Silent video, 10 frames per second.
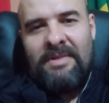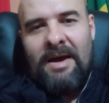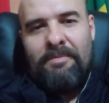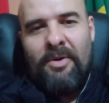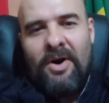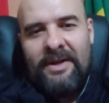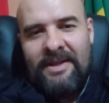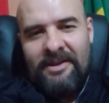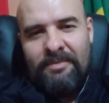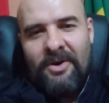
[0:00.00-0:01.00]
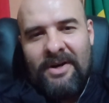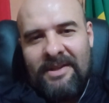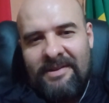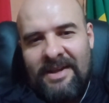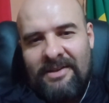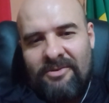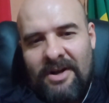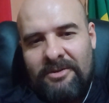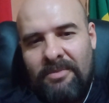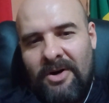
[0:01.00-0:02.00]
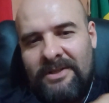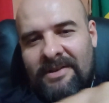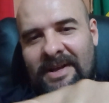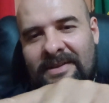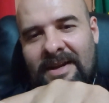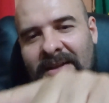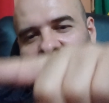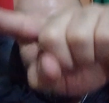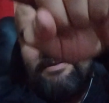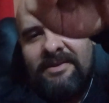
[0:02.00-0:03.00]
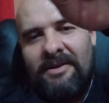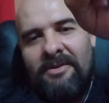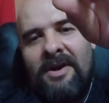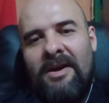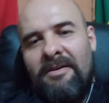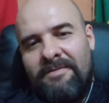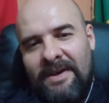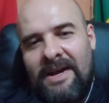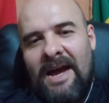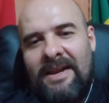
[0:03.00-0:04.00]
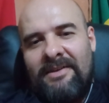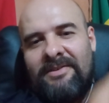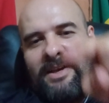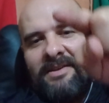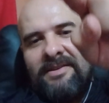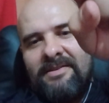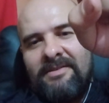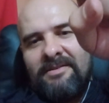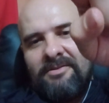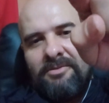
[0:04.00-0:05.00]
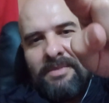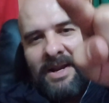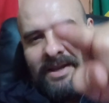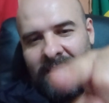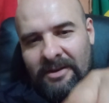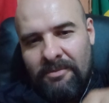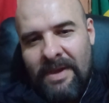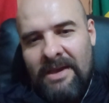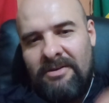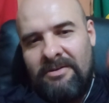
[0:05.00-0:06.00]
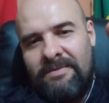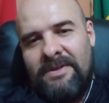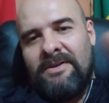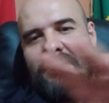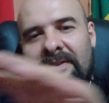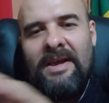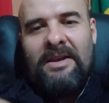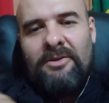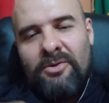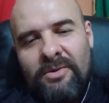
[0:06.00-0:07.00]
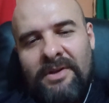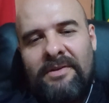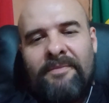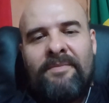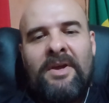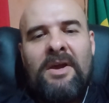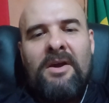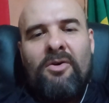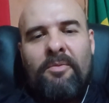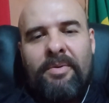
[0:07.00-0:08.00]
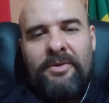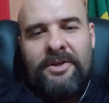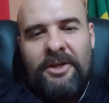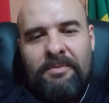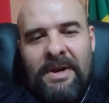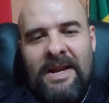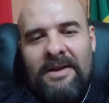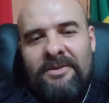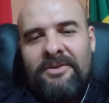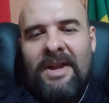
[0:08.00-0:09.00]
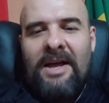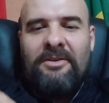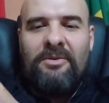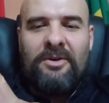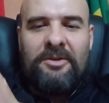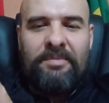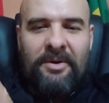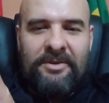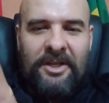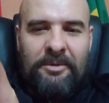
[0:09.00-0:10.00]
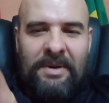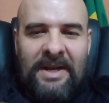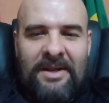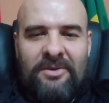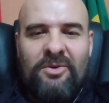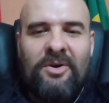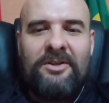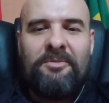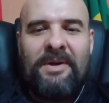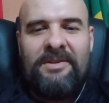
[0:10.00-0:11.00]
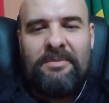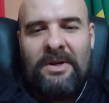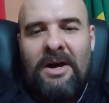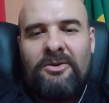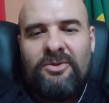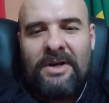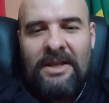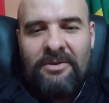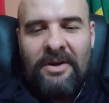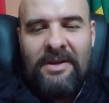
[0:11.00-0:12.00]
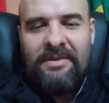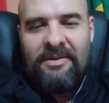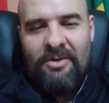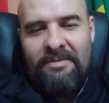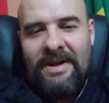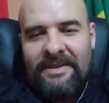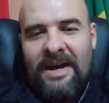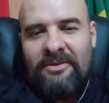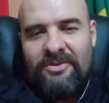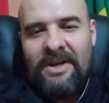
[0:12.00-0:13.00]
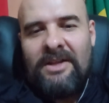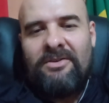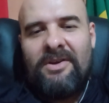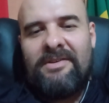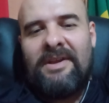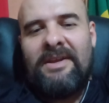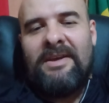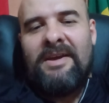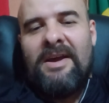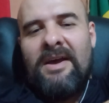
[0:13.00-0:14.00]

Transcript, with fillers: a borda, as bordas, né, as quatro bordas da tela da televisão ficarem acesas, uma linha no meio dividindo a tela em duas, um pontinho brilhando de um lado, outro pontinho brilhando do outro para simular os jogadores, o avatar dos jogadores ali.